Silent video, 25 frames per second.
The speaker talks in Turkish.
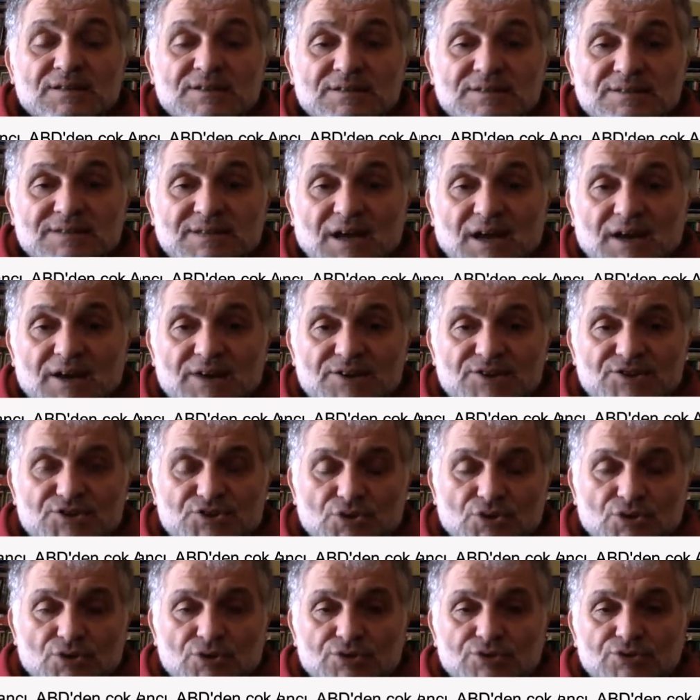sahici
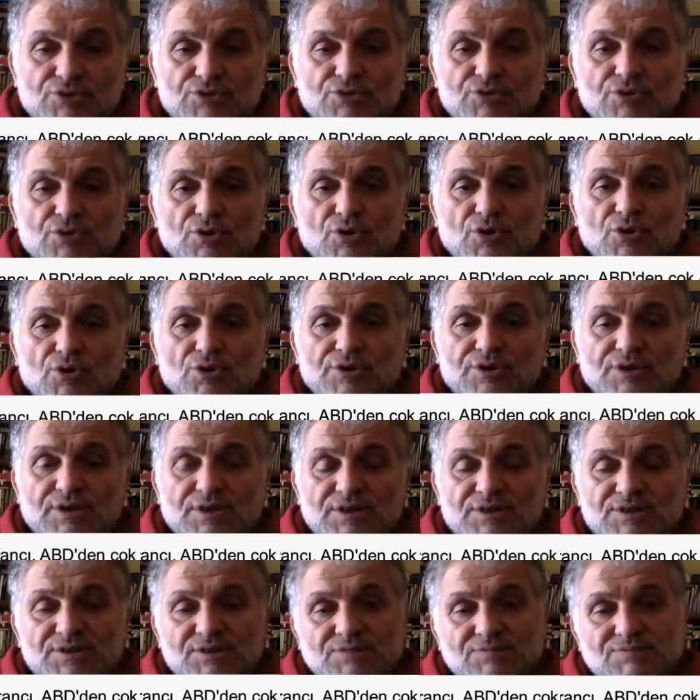olduğu
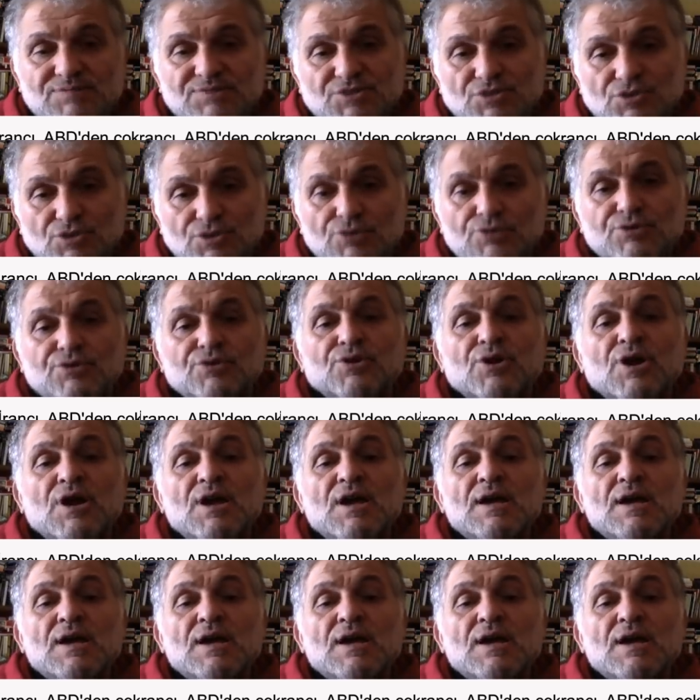ortaya çıkmış oldu.